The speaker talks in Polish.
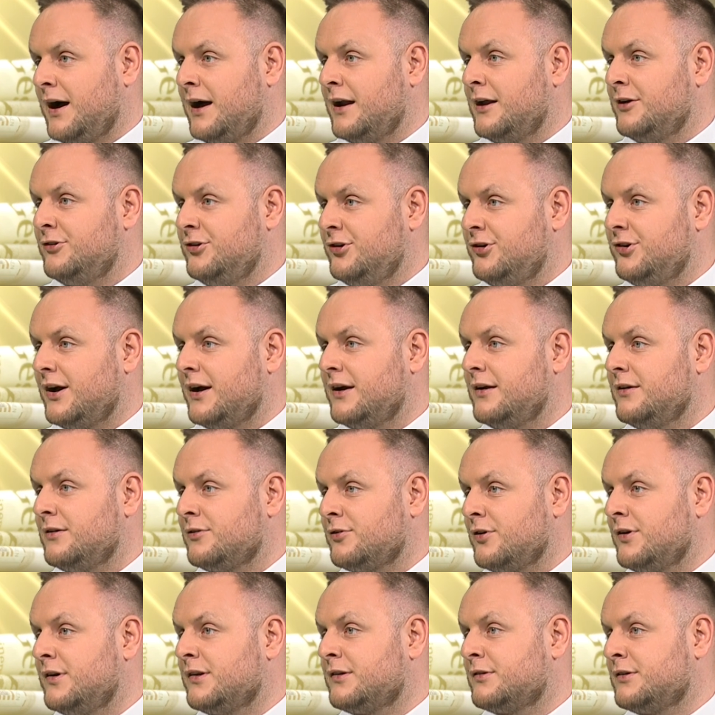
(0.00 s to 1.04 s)
Ale dzisiaj
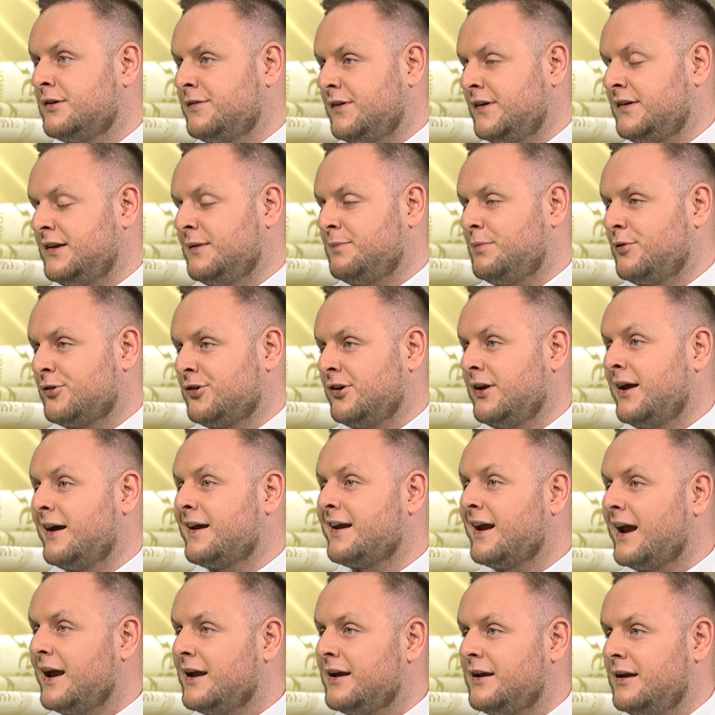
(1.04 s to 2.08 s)
to jest kwestia położenia
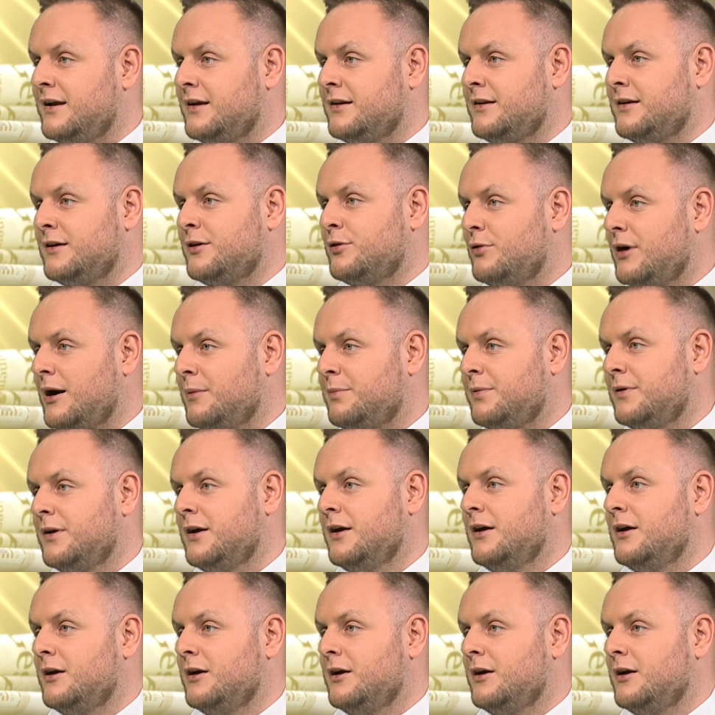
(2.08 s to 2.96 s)
ręki tych łap